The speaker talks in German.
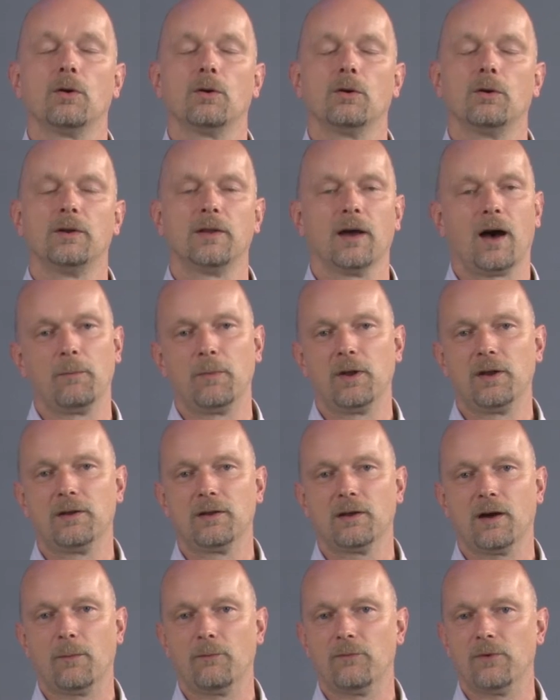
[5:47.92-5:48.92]
Und damit
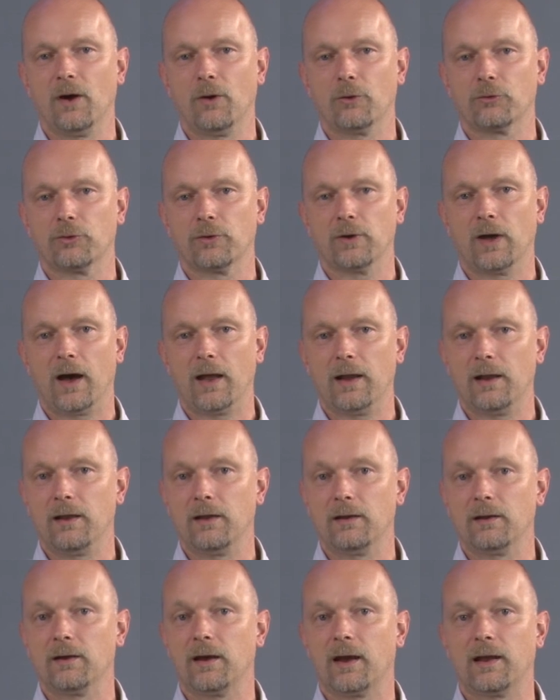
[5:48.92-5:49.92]
haben wir auch schon
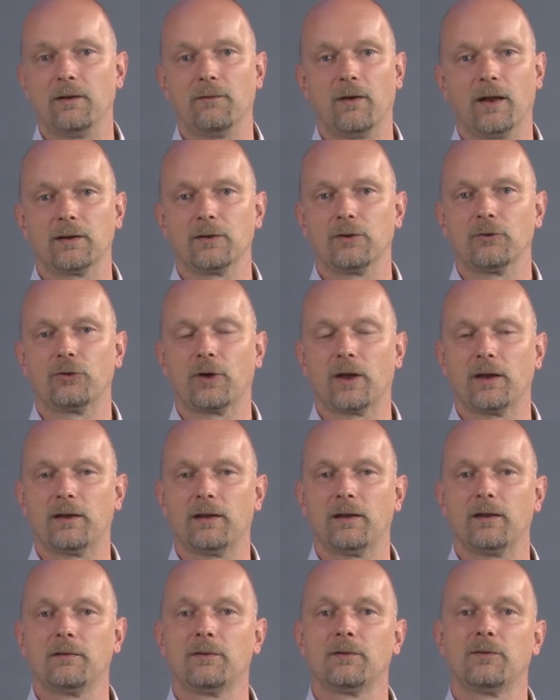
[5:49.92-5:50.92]
alle relevanten
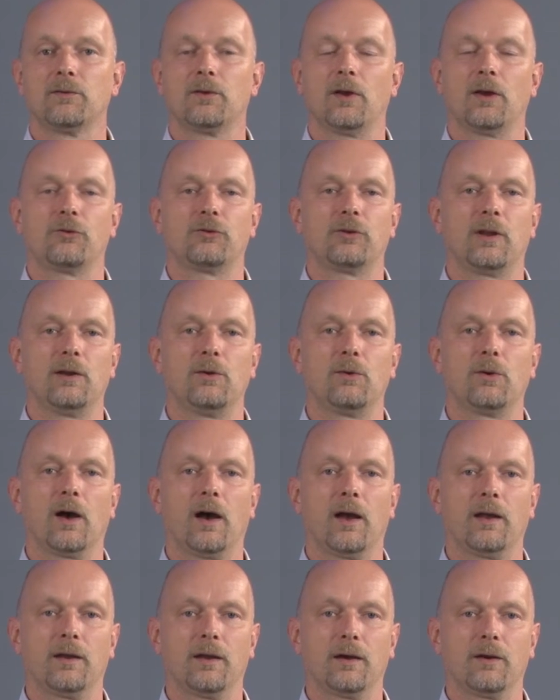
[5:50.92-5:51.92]
Schritte zur Erstellung
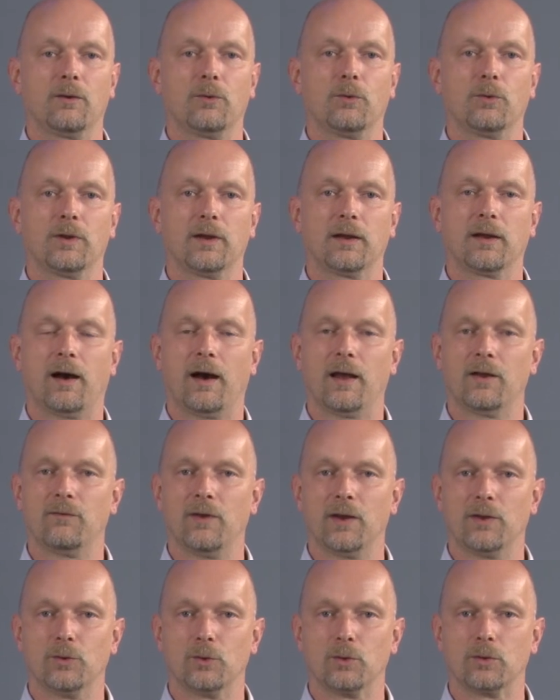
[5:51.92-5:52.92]
einer
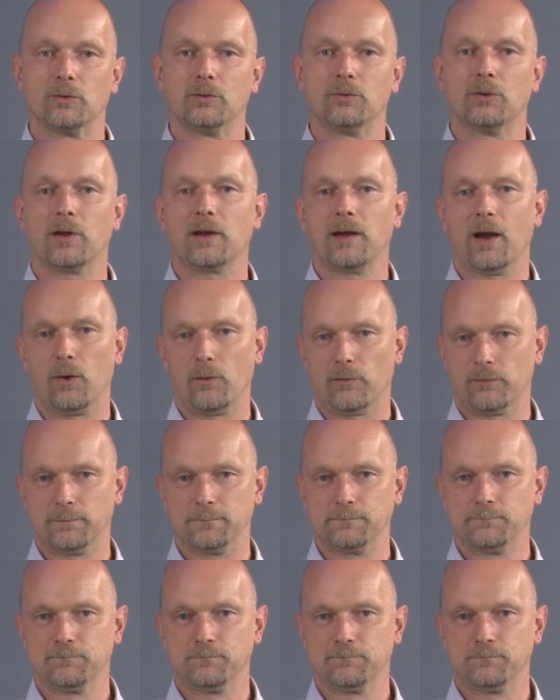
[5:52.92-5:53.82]
ODK-Anwendung durchlaufen.